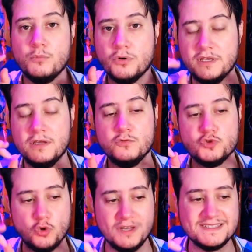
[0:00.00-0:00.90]
porque o
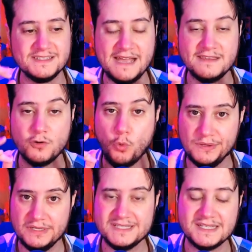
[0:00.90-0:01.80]
Scott Snyder,
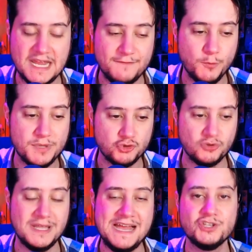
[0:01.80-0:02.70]
quando ele escreve o
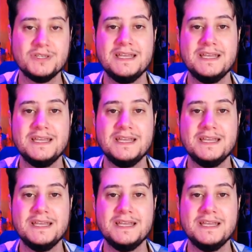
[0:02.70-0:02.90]
personagem,